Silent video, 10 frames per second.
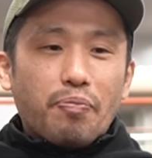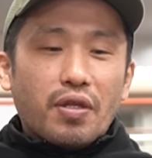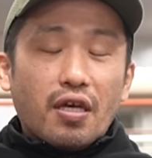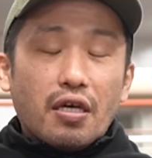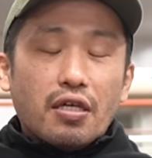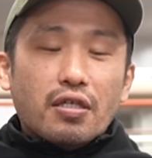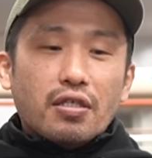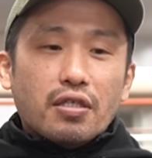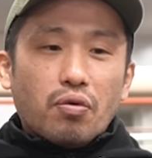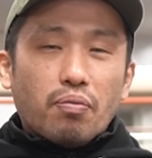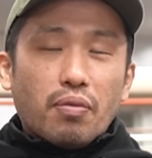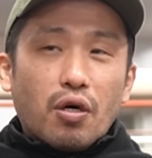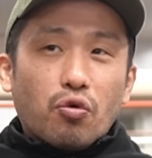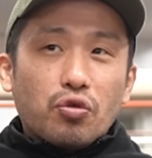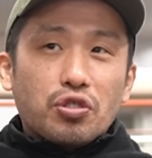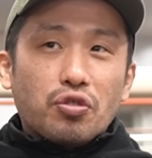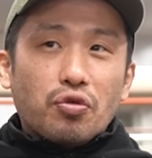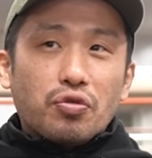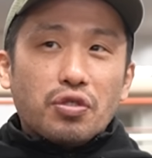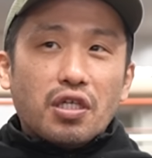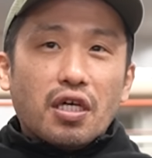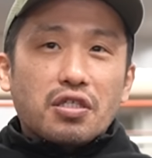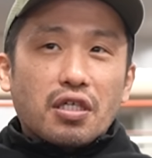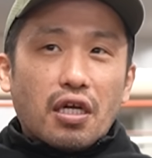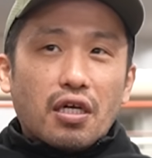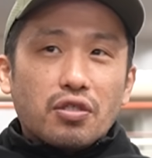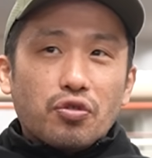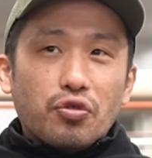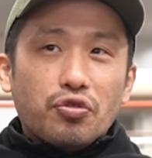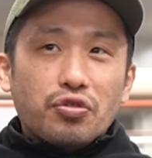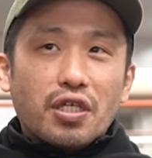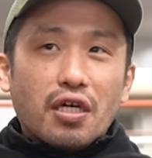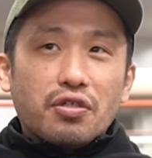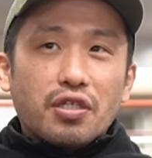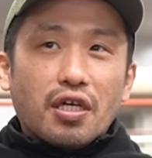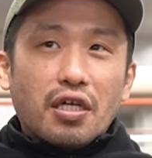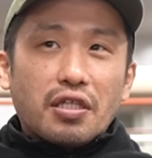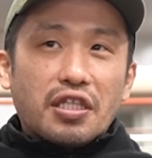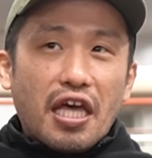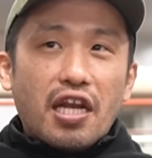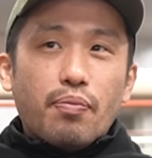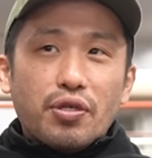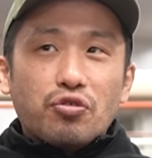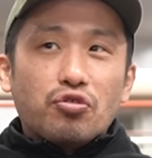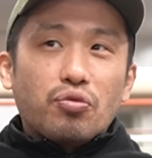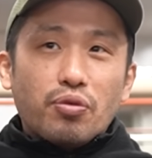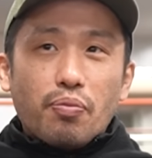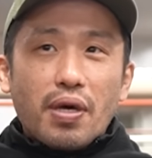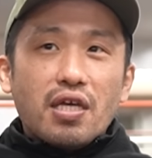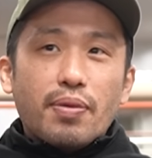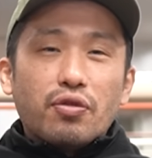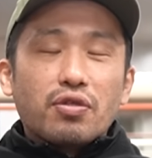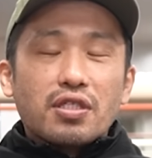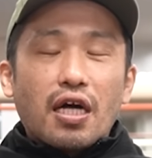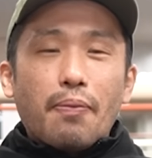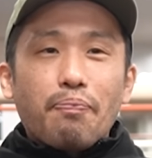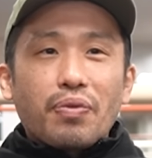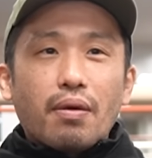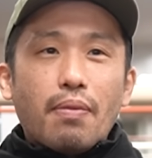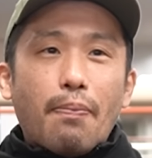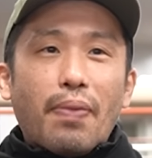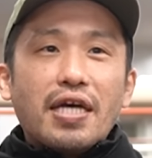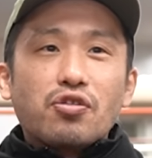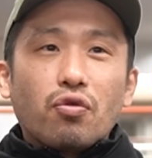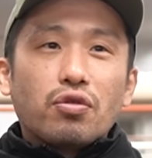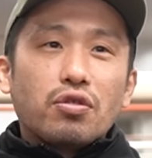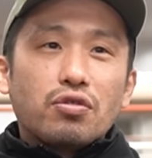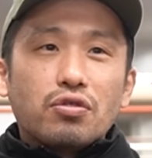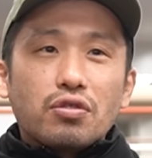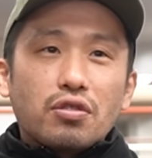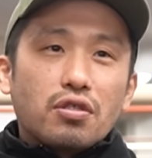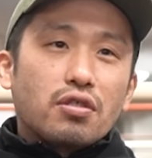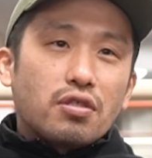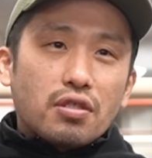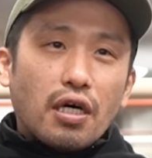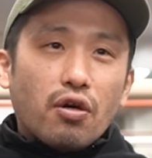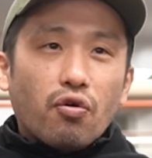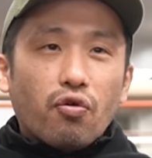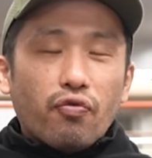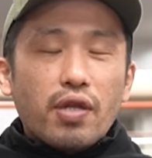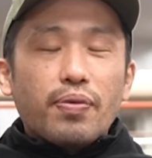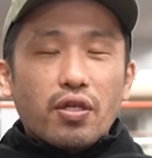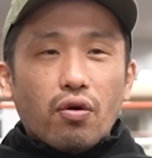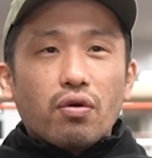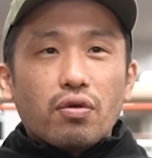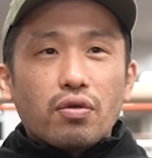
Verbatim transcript: でまあ今年の2月かな、その有利悪意がダイナミックグループのメインイベントでさ、まあ、バイソンっていうフィリピンの、